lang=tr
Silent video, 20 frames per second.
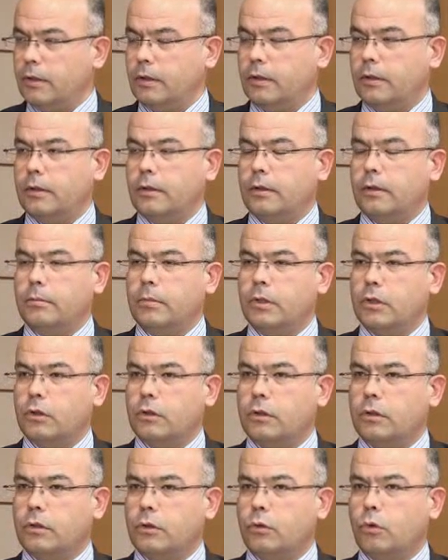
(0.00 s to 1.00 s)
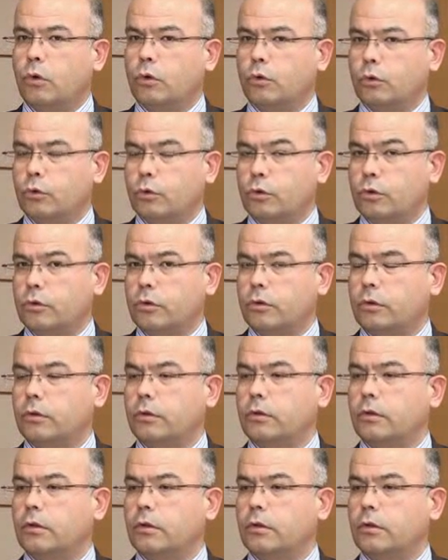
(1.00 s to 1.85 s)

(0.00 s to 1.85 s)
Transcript: e, bir konudur.